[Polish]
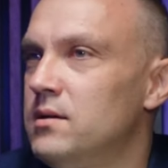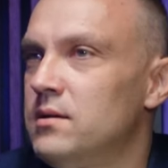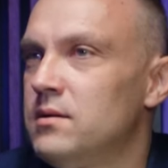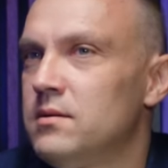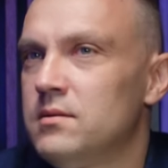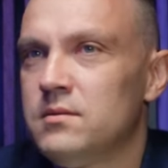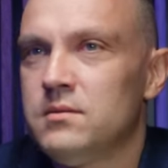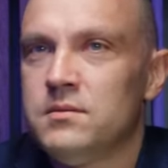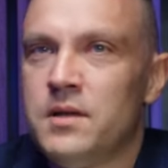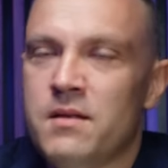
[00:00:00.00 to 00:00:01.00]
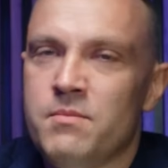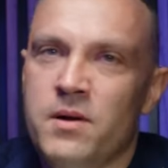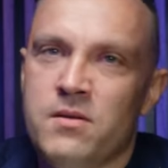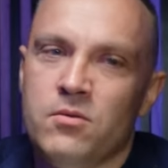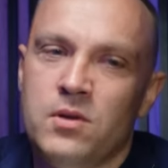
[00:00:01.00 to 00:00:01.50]
E, teraz
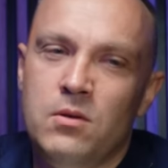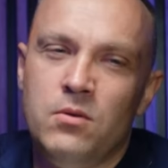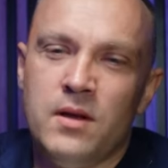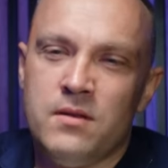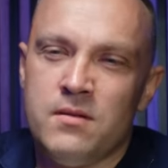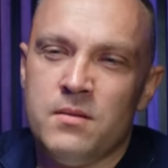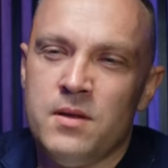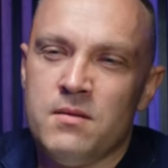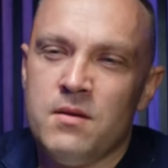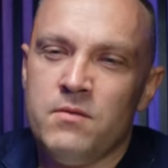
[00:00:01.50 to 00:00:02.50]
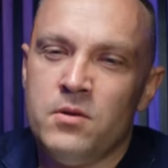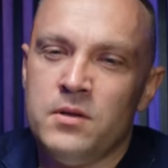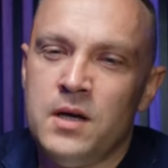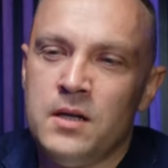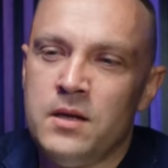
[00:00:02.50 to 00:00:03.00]
bardzo od kilku lat jestem
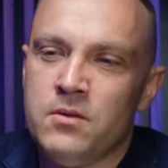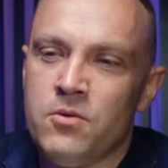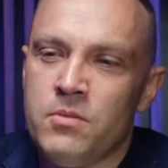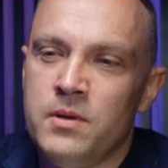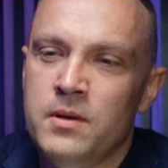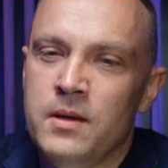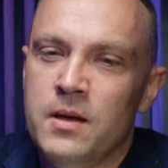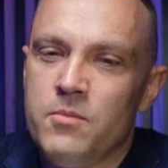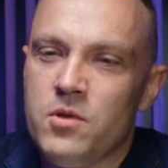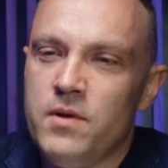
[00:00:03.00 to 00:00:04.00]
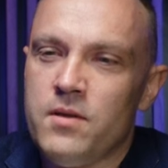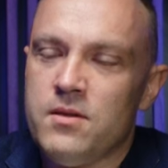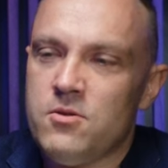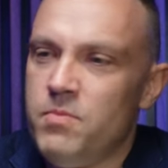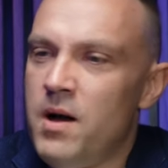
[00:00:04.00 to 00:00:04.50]
nastawiony na, na to, żeby
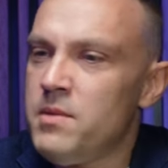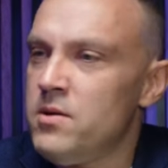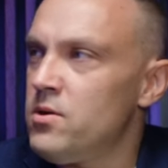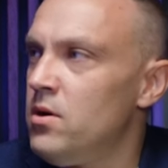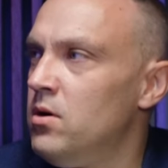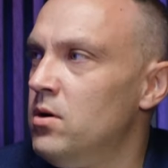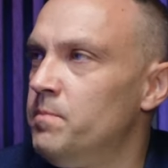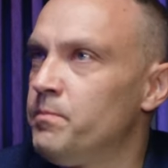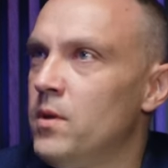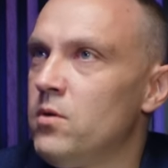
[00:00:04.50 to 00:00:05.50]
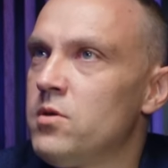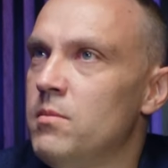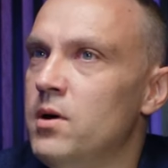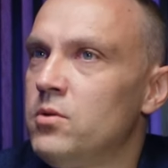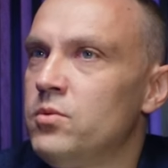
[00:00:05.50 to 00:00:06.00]
przywracać pamięć o
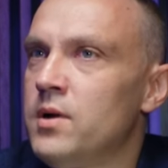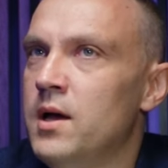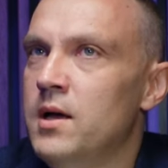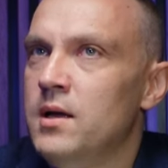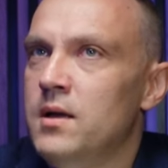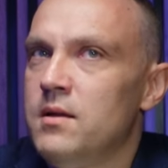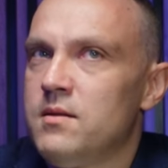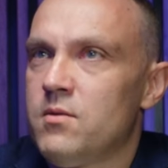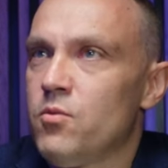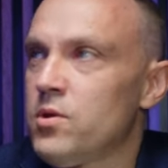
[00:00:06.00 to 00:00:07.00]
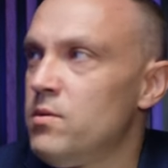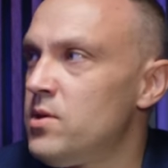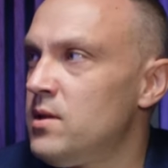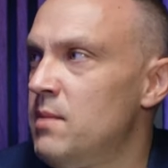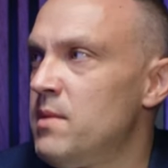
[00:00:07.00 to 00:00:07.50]
osobach, które zasłużyły
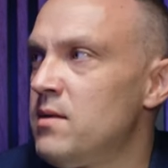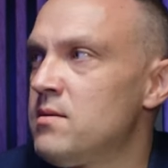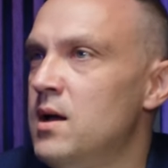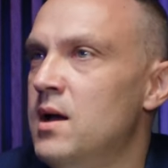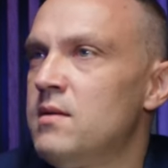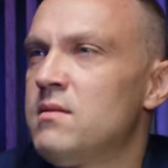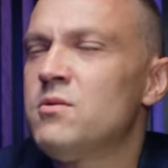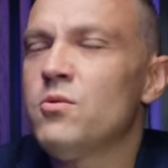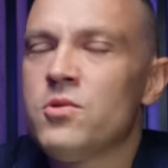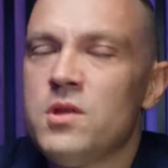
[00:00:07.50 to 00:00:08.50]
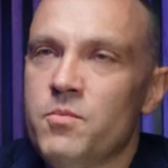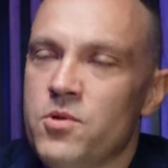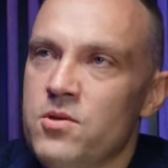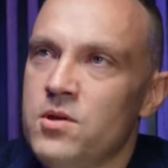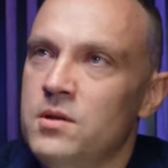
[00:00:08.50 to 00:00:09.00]
się dla miasta, a z różnych
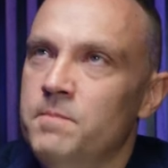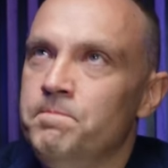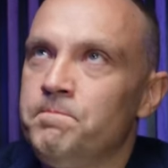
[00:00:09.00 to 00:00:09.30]
przyczyn